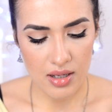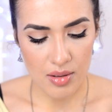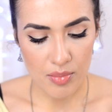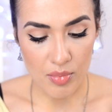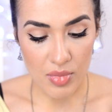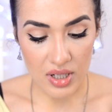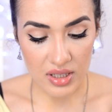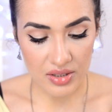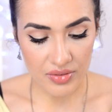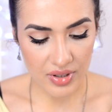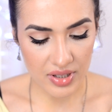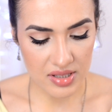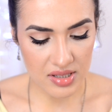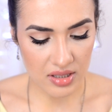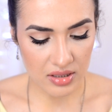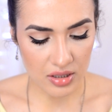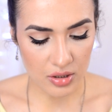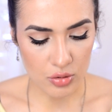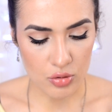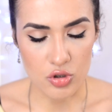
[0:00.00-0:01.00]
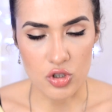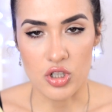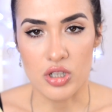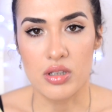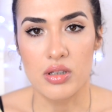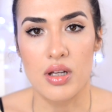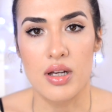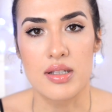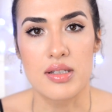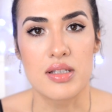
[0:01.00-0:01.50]
Матовые оттенки тоже
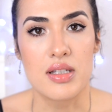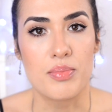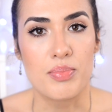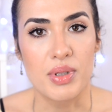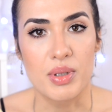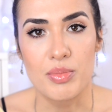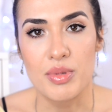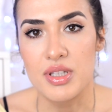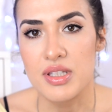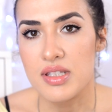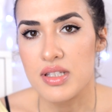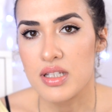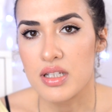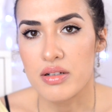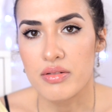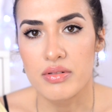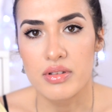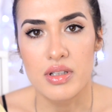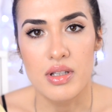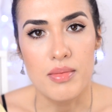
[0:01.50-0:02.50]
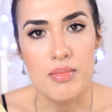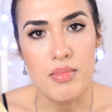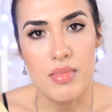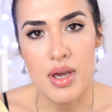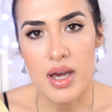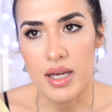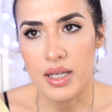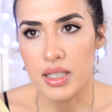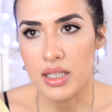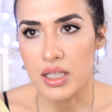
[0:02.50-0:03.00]
классные, пигментированные,
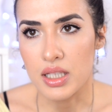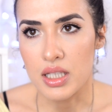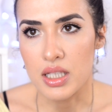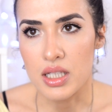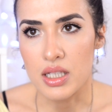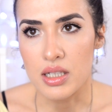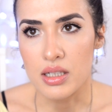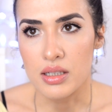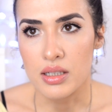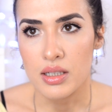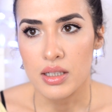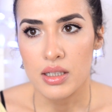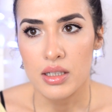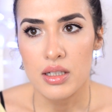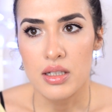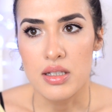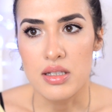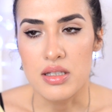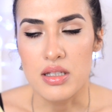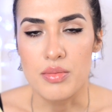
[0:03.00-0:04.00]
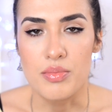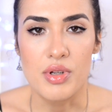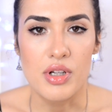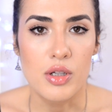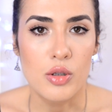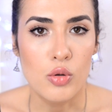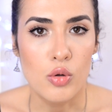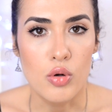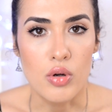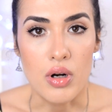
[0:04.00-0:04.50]
мягкие, с ними
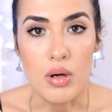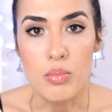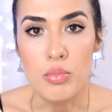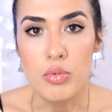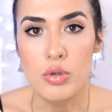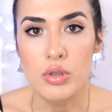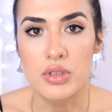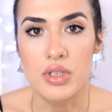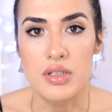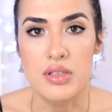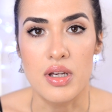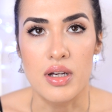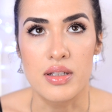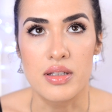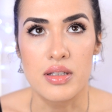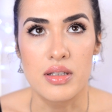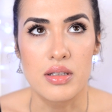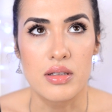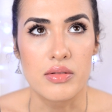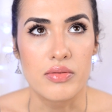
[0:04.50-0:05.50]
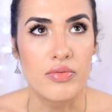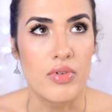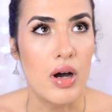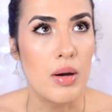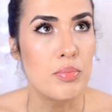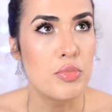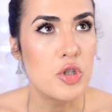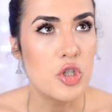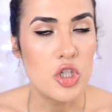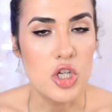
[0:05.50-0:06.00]
легко работать, они
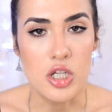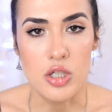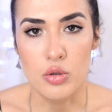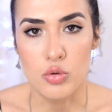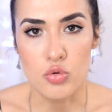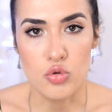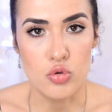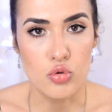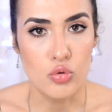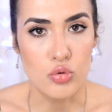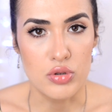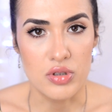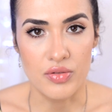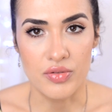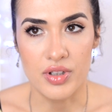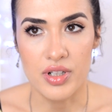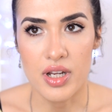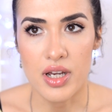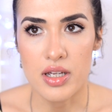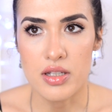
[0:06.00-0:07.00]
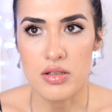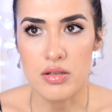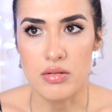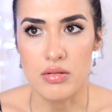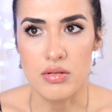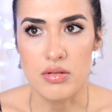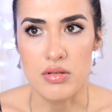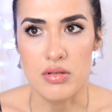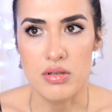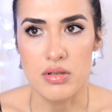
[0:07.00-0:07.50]
вообще не тушуются в грязь,
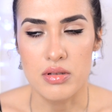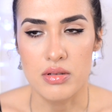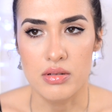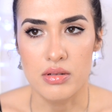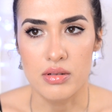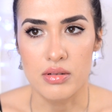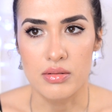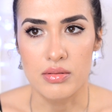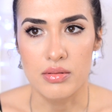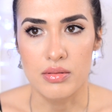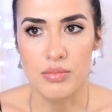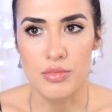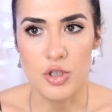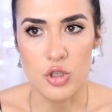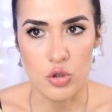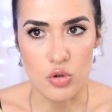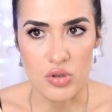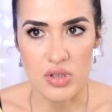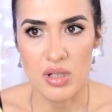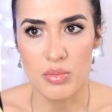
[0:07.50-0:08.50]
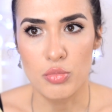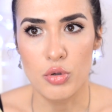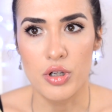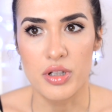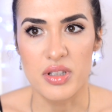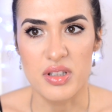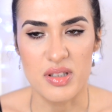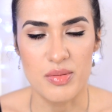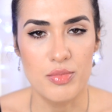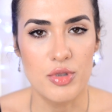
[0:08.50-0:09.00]
то есть между собой
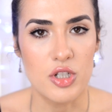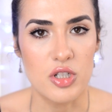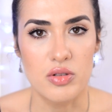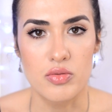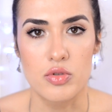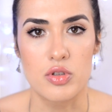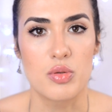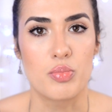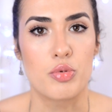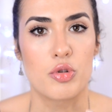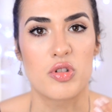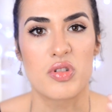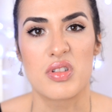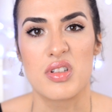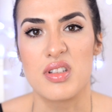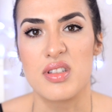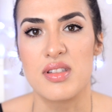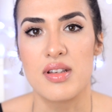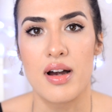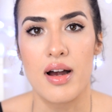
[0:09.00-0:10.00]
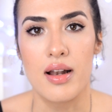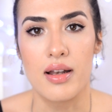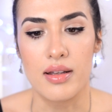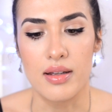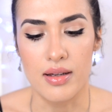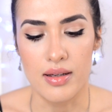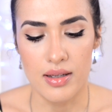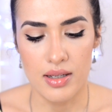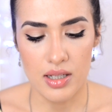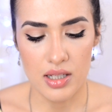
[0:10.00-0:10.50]
они смешиваются просто
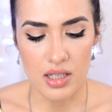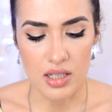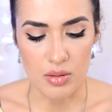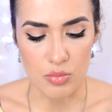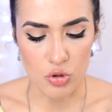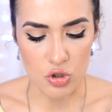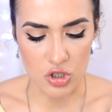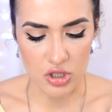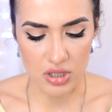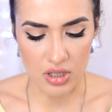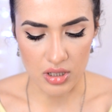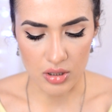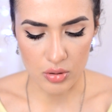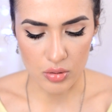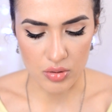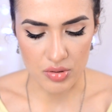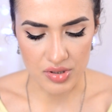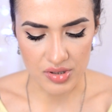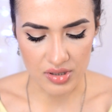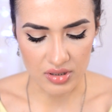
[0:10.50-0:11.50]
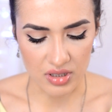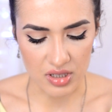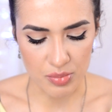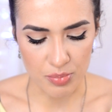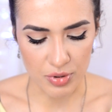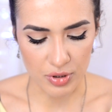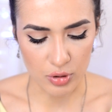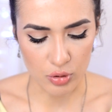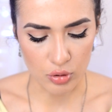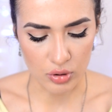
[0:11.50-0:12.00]
идеально, и можно легко сделать
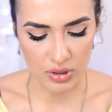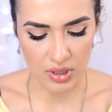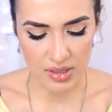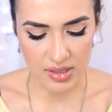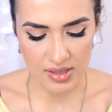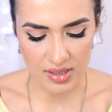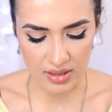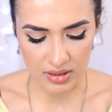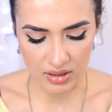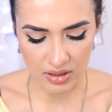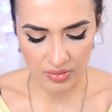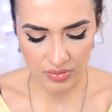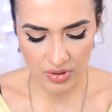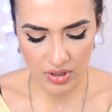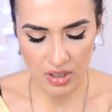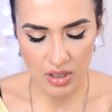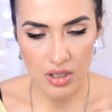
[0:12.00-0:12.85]
переход оттенков.